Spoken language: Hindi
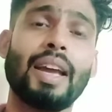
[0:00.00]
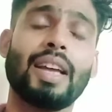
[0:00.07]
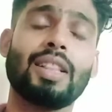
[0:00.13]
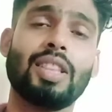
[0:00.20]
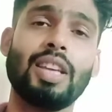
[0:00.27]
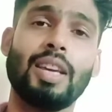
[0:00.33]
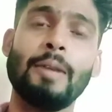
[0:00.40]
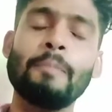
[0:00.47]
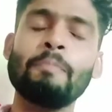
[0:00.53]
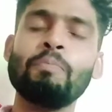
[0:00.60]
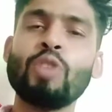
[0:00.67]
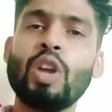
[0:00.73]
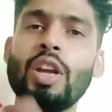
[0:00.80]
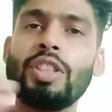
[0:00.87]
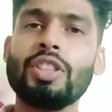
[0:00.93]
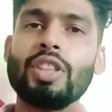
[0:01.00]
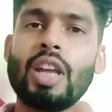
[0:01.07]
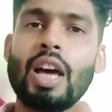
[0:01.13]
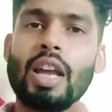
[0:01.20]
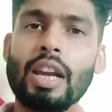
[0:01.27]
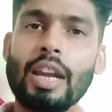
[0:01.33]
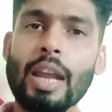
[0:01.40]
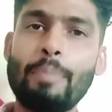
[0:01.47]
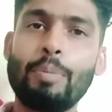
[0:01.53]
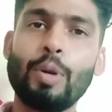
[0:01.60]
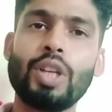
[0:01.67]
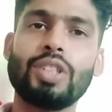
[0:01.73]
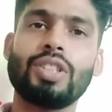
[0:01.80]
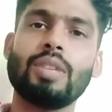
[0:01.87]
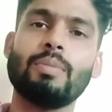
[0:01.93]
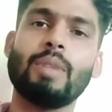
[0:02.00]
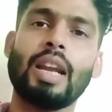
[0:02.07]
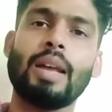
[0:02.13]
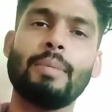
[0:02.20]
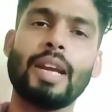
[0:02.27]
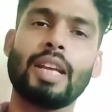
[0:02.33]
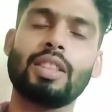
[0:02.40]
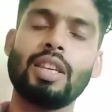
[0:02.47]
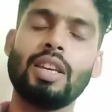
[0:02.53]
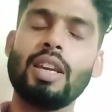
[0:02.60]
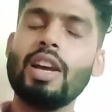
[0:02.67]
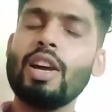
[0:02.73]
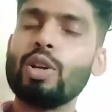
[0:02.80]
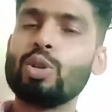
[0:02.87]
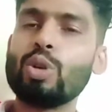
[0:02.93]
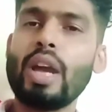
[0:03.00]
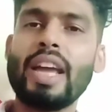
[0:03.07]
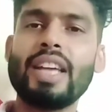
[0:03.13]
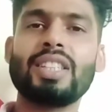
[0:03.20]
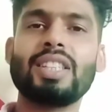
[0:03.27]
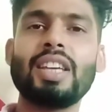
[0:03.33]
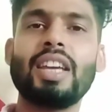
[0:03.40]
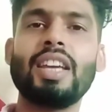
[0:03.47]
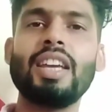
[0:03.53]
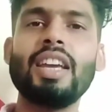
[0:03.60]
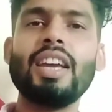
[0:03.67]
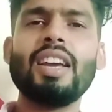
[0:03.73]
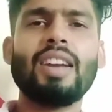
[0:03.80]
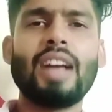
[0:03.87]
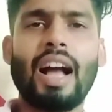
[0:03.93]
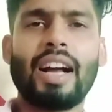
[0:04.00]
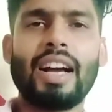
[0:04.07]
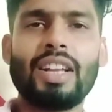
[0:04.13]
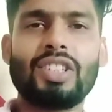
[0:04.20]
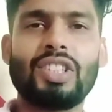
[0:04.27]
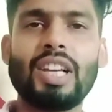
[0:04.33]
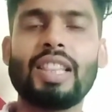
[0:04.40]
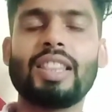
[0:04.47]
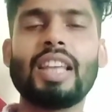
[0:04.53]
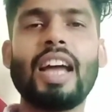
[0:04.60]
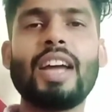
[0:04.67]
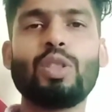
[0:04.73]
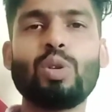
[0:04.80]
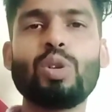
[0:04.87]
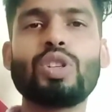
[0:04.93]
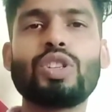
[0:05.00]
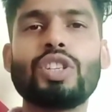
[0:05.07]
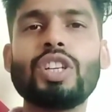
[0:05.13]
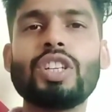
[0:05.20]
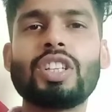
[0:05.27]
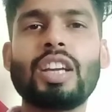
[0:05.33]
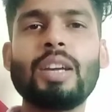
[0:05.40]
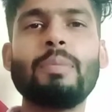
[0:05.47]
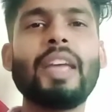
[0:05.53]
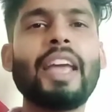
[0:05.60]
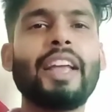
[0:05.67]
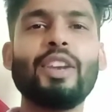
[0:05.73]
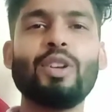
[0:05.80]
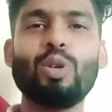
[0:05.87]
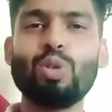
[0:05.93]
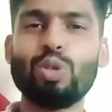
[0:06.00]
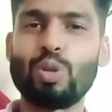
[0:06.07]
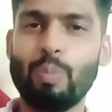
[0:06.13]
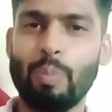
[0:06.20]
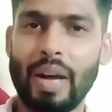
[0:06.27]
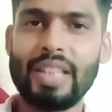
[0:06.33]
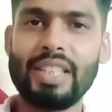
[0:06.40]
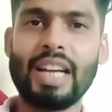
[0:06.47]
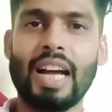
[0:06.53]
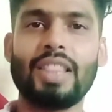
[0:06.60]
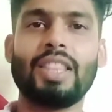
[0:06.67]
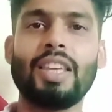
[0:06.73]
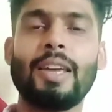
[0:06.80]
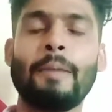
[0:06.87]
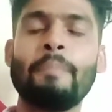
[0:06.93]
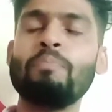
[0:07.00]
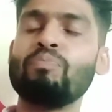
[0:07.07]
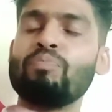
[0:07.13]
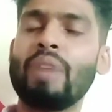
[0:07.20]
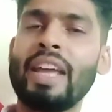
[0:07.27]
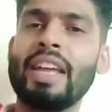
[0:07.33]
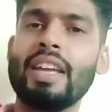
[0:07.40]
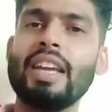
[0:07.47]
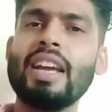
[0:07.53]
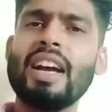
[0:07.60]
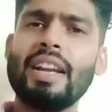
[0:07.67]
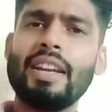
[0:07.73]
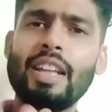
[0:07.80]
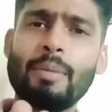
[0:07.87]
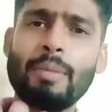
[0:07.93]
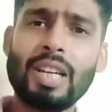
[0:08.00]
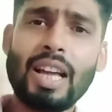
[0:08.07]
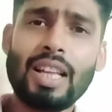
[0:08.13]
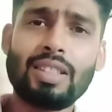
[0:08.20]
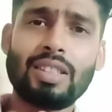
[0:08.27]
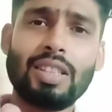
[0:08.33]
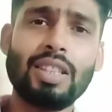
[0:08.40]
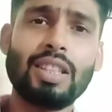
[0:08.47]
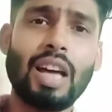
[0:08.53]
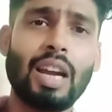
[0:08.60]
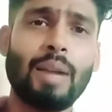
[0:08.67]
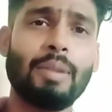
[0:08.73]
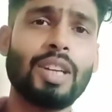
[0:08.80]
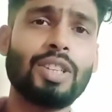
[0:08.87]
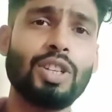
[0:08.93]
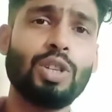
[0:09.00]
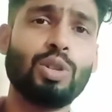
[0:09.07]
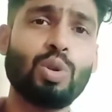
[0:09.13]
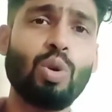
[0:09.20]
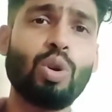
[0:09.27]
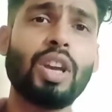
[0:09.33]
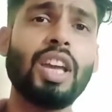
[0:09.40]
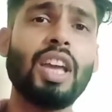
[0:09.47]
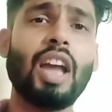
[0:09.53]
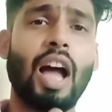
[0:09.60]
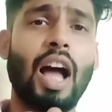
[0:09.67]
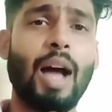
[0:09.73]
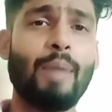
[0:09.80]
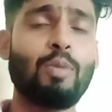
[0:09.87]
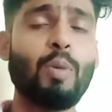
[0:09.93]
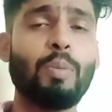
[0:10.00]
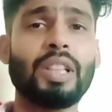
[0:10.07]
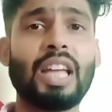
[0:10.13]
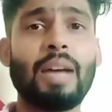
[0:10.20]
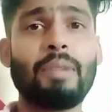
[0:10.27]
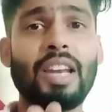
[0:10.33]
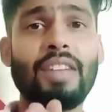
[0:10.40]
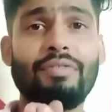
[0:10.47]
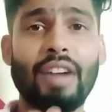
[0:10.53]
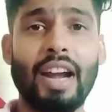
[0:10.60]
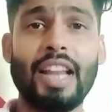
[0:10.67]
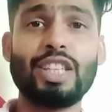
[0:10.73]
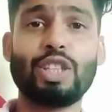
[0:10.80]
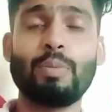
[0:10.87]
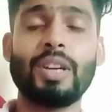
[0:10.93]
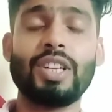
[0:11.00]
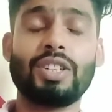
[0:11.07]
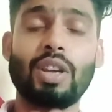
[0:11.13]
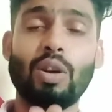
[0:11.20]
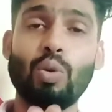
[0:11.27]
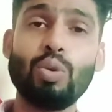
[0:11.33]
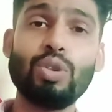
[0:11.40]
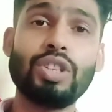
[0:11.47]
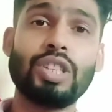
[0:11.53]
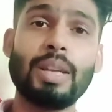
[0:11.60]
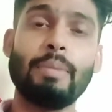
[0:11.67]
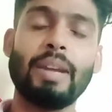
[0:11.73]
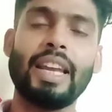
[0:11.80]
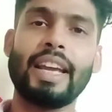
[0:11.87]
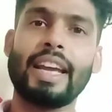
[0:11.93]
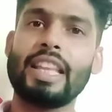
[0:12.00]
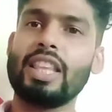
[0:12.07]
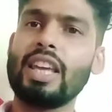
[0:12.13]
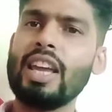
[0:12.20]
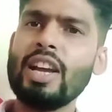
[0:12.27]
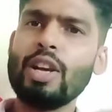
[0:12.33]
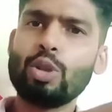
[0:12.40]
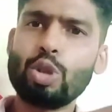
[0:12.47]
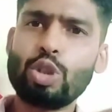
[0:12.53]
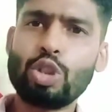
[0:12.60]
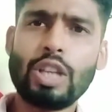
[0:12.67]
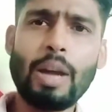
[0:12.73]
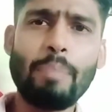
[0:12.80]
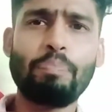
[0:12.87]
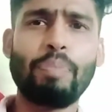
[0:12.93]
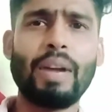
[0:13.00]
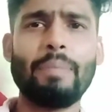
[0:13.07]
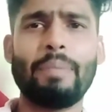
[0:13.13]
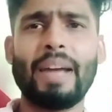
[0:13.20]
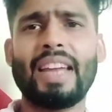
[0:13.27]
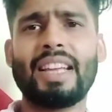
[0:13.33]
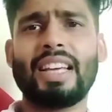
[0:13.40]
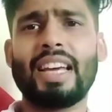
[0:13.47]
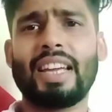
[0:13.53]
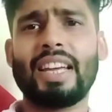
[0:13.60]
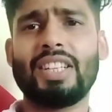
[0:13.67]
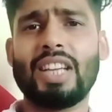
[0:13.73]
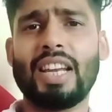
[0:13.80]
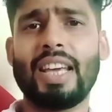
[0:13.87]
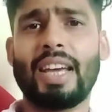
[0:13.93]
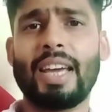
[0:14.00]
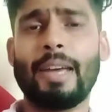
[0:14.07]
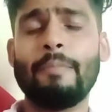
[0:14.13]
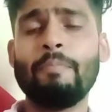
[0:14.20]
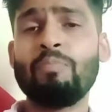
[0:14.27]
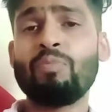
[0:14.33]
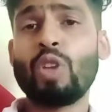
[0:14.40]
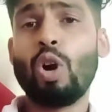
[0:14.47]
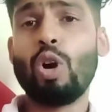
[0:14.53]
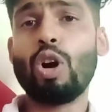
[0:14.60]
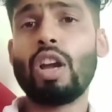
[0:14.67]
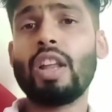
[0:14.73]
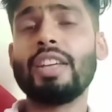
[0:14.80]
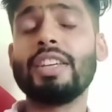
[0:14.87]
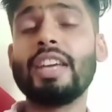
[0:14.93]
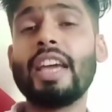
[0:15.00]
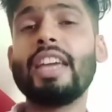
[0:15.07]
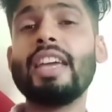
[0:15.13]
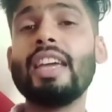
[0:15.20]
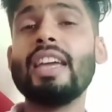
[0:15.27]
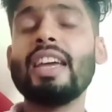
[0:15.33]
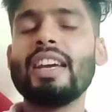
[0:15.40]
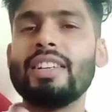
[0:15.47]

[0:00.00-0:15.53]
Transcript: व्यक्ति इतना रेपुटेशन वाला व्यक्ति जो ऐसे ही अगर चलता है तो इस चीज की भी एक न्यूज बन जाती है वहीं निर्मला सीतारमण जी जो कि आपको पता है हमारी फाइनेंस मिनिस्टर उनसे मिलने गए थे जो चप्पल पहन करके चले गए और यही